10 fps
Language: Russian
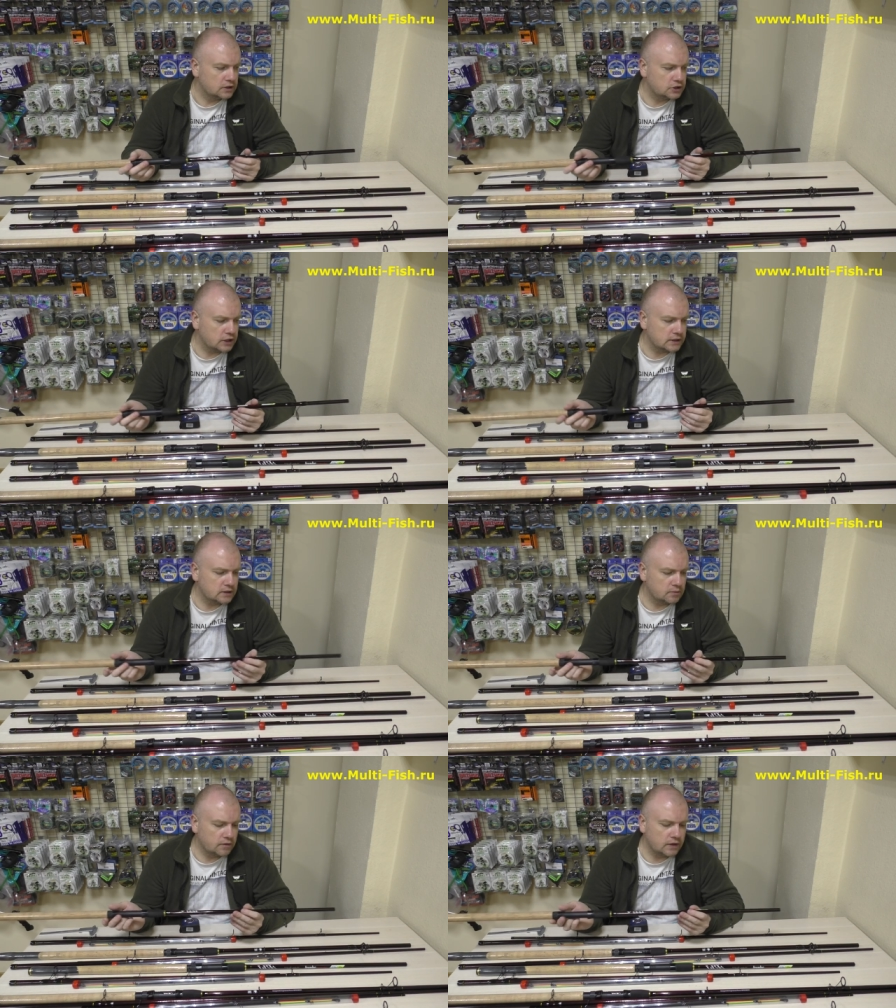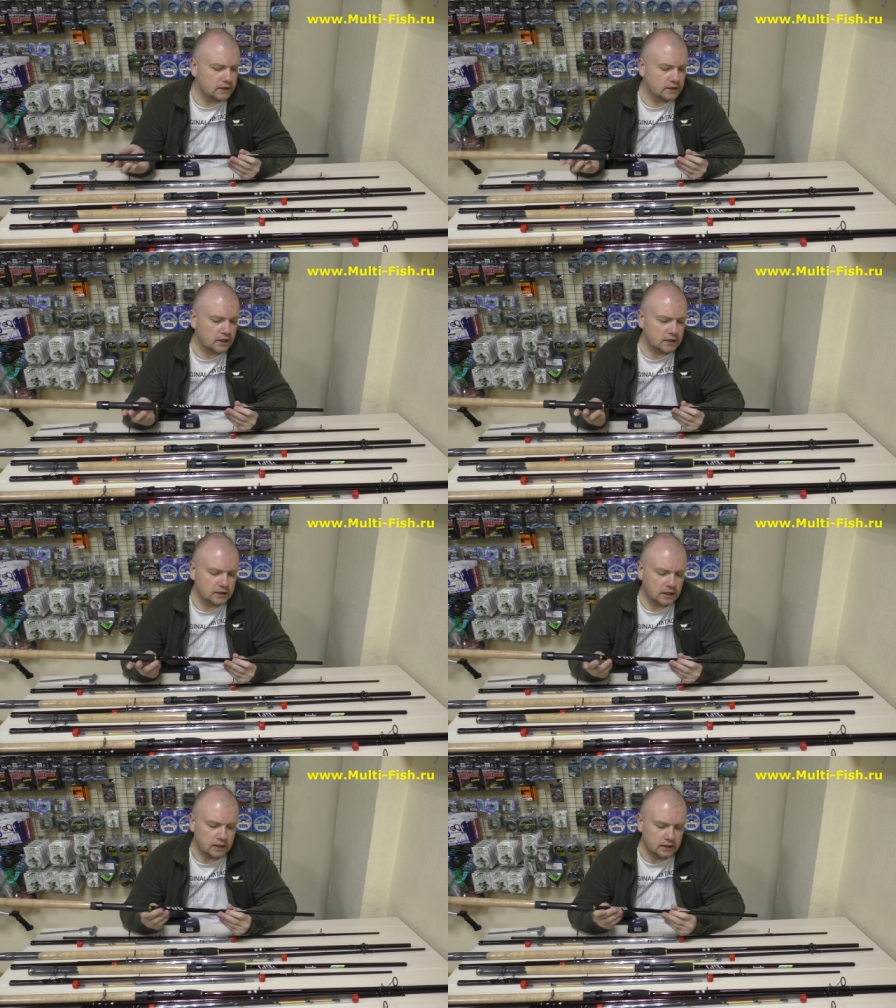часто бывает так
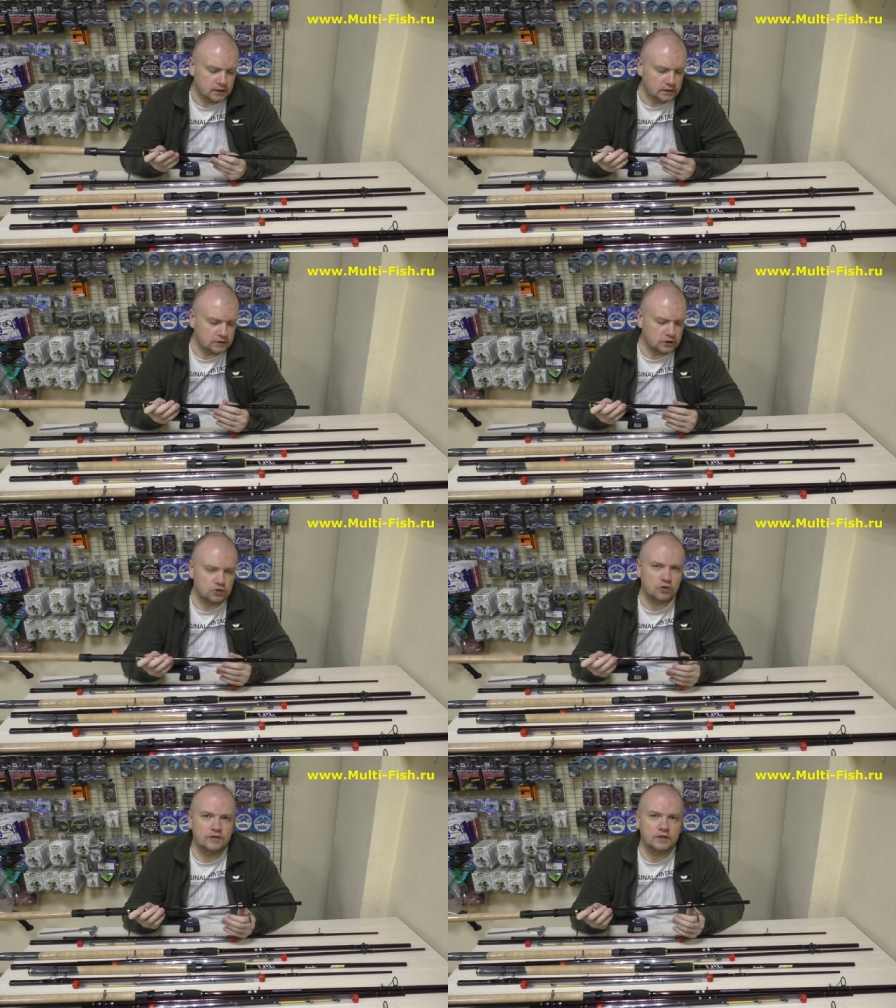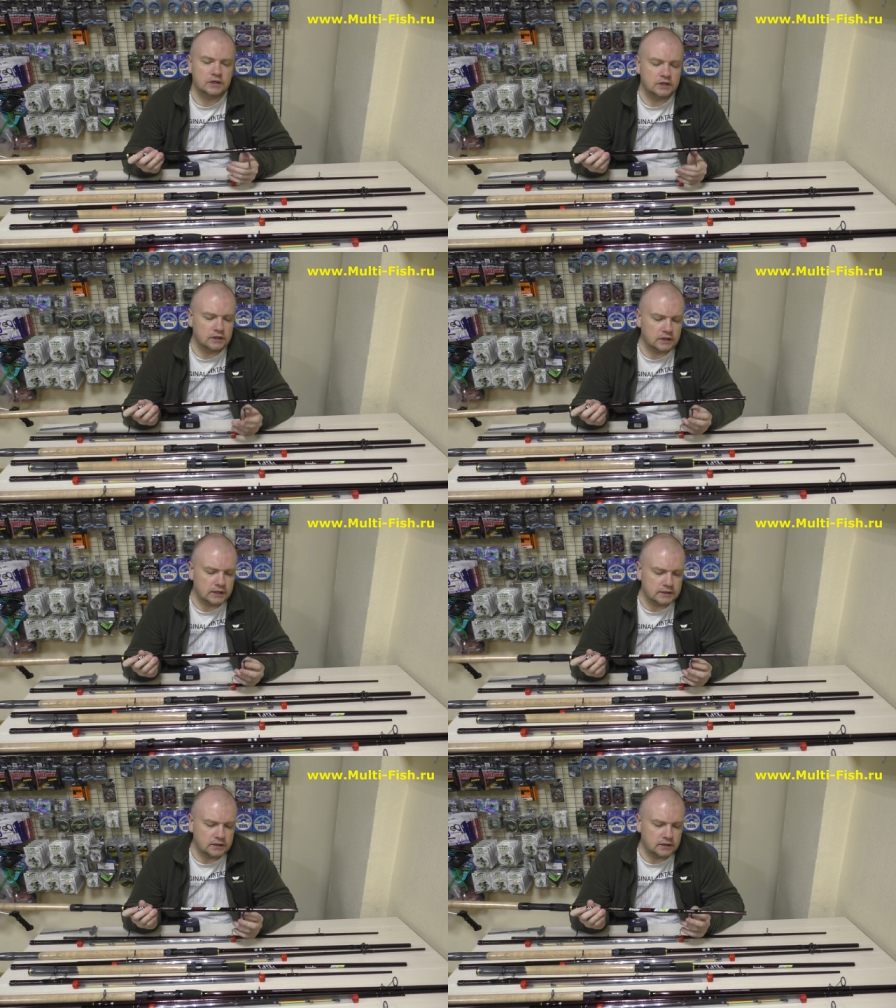на дешевеньких
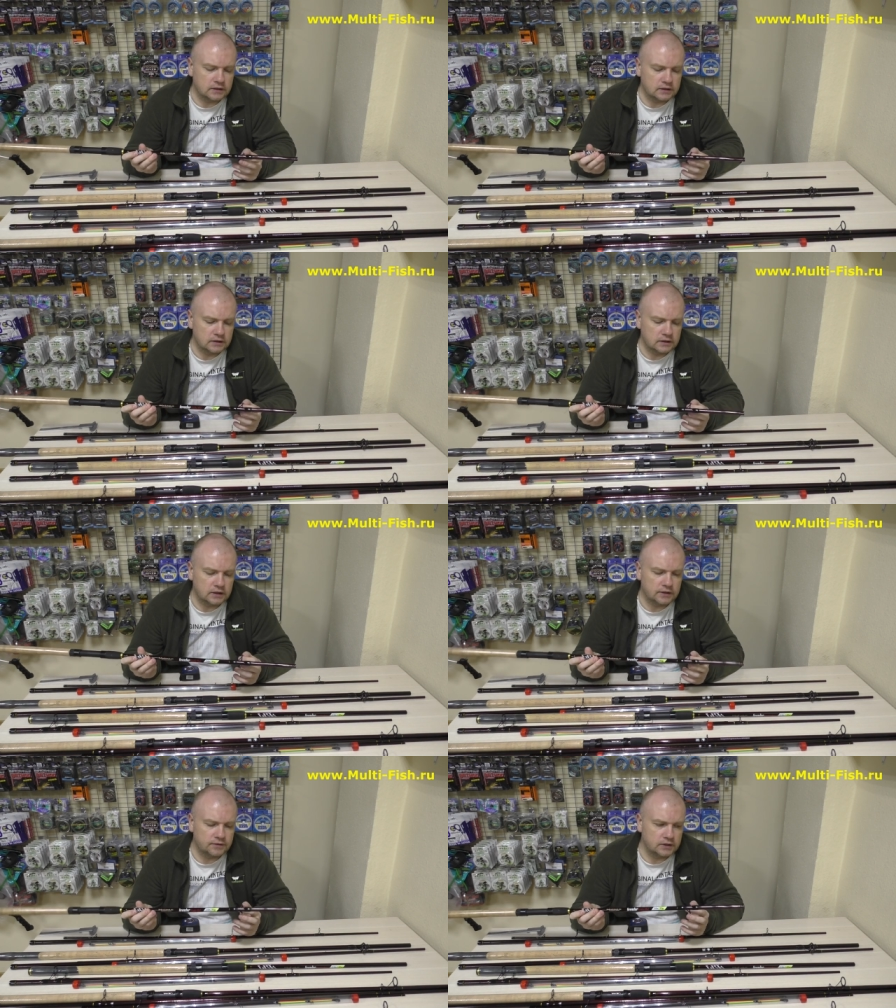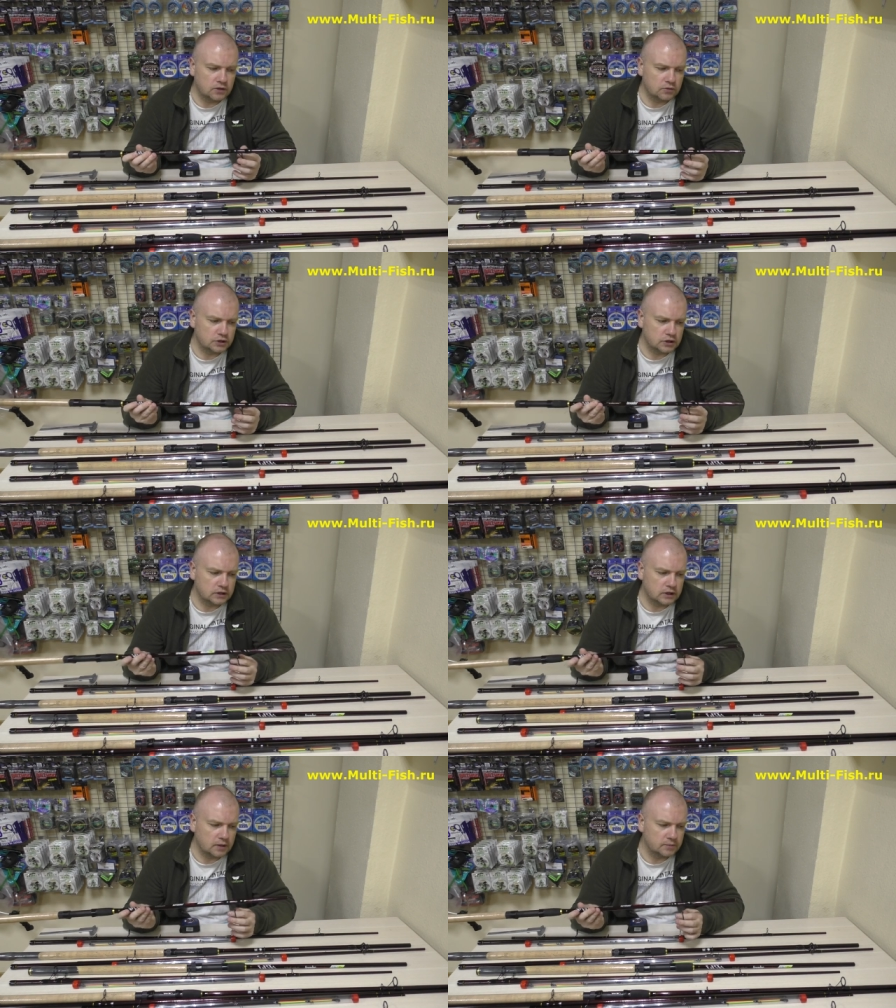китайских э,
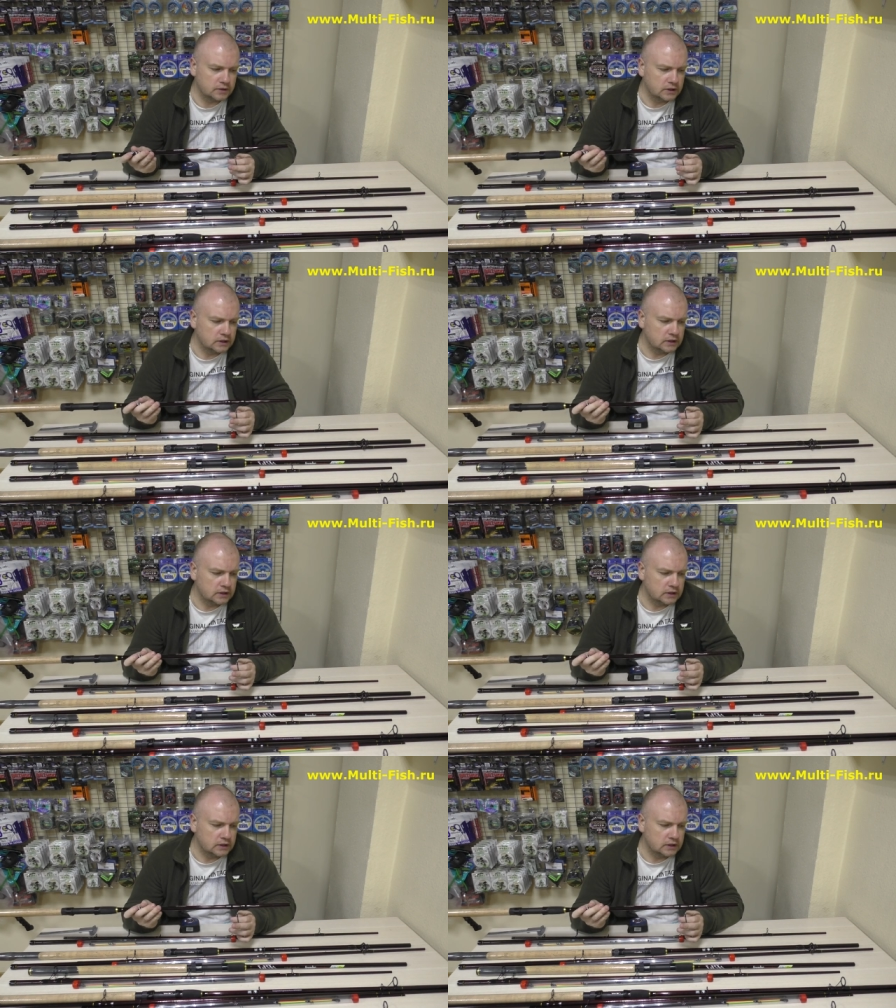фидерочках, там,